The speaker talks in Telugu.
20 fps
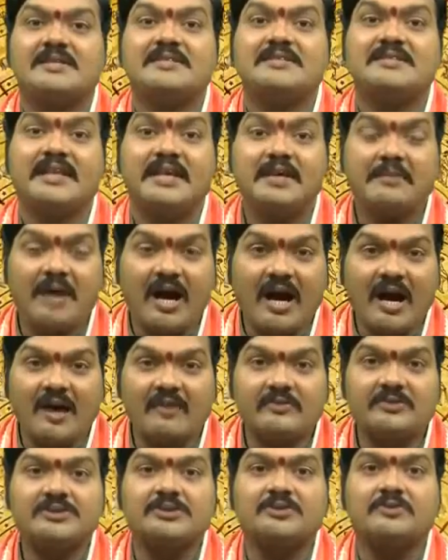శ్రీ
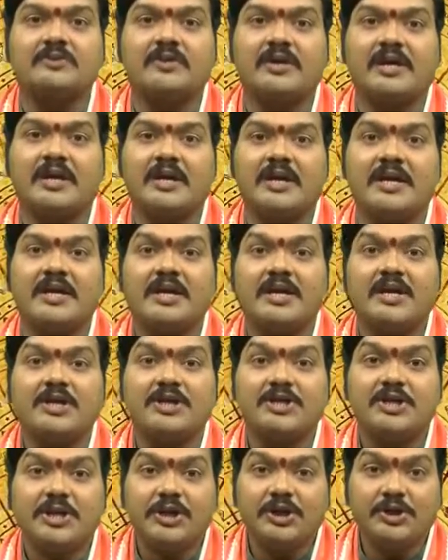మహావిష్ణువుకి
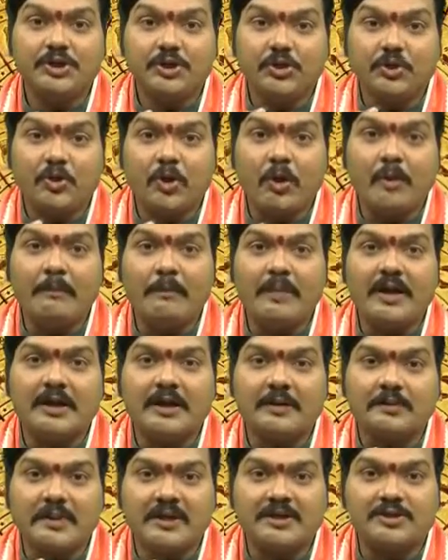ఎండు
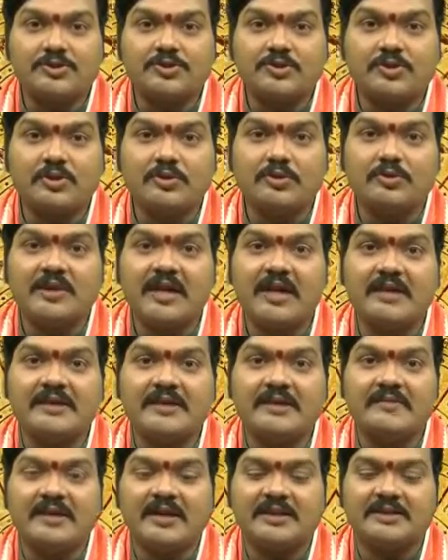కొబ్బరి పెచ్చులు
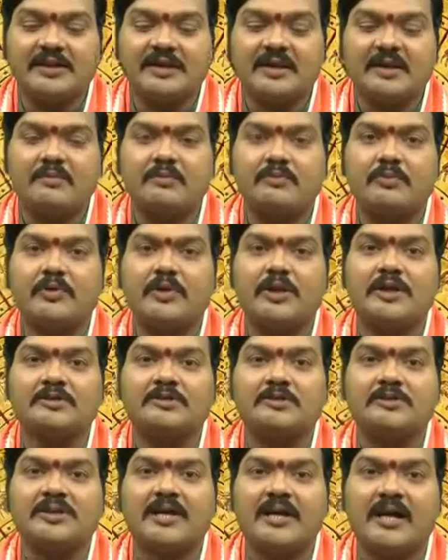నందివర్ధనం
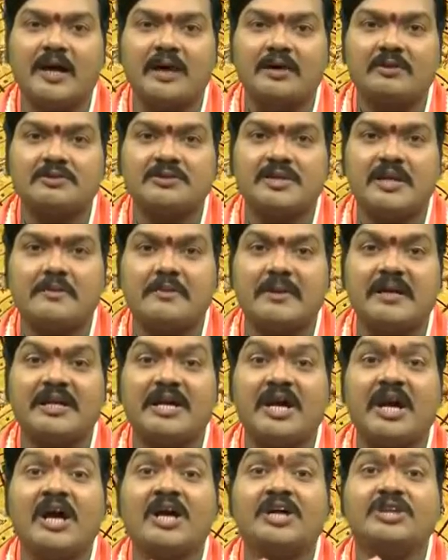పూలతో తయారు
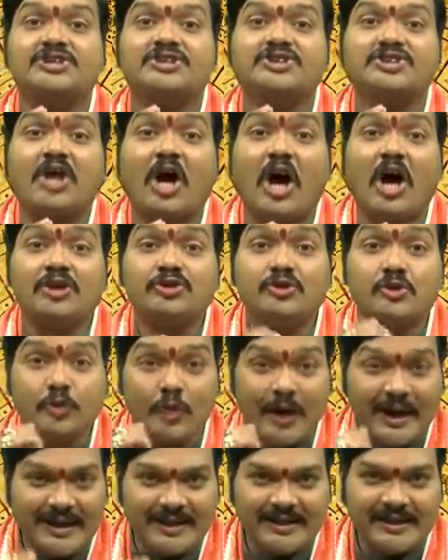చేయబడిన చాదును
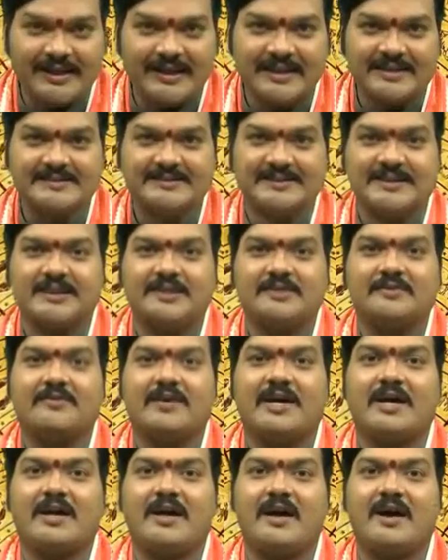అలంకరించటం
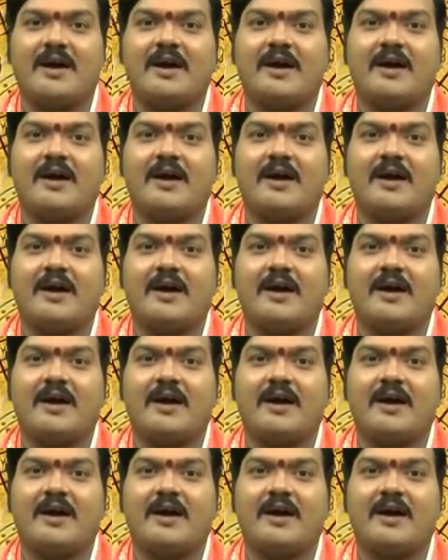ద్వారా